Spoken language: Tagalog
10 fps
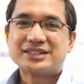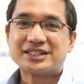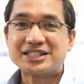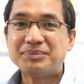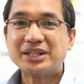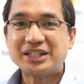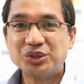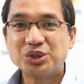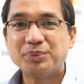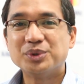Sa siyam na
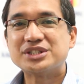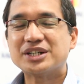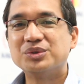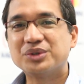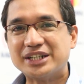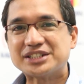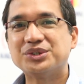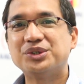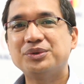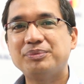taon ko pong sa
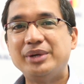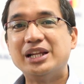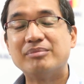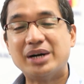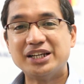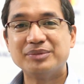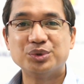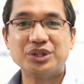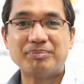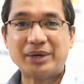Kongreso bilang Bayan
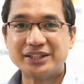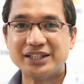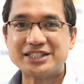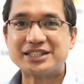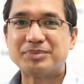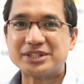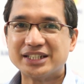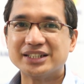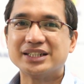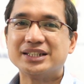Muna Party List
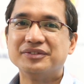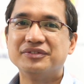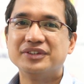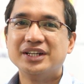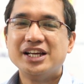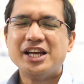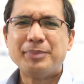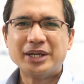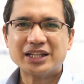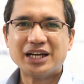Representative,
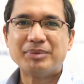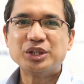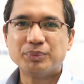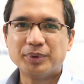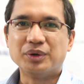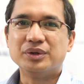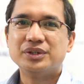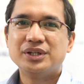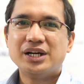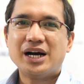pinaglaban ko po
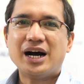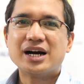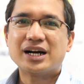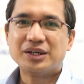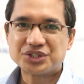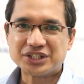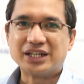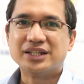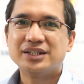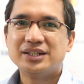ang
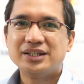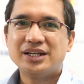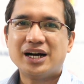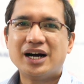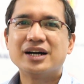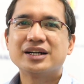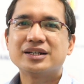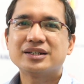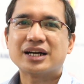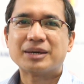kausa, ang
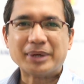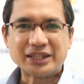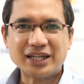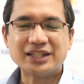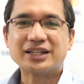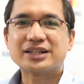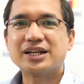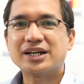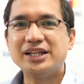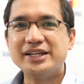karapatan at
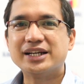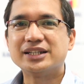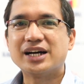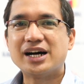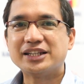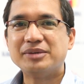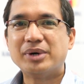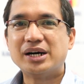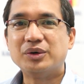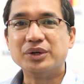kagalingan ng ating
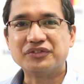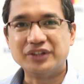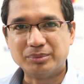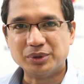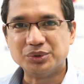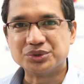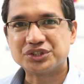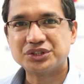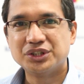mga OFWs.